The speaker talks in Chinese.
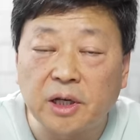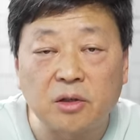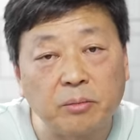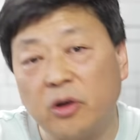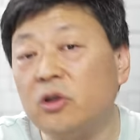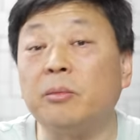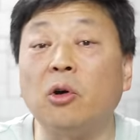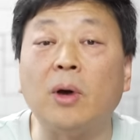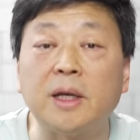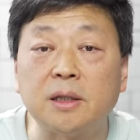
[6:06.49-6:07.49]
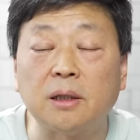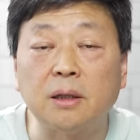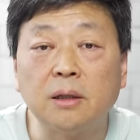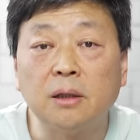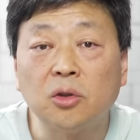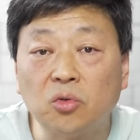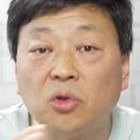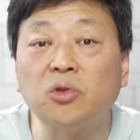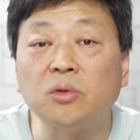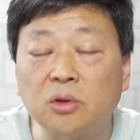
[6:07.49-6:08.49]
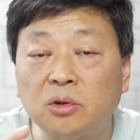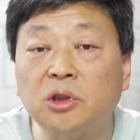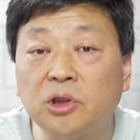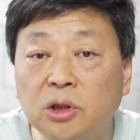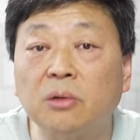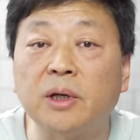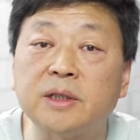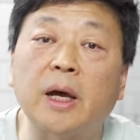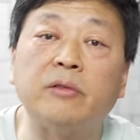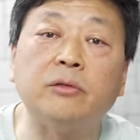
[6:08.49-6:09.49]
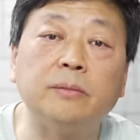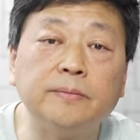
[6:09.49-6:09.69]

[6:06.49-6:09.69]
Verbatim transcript: 间就没有什么关系了，多数都是社会财富。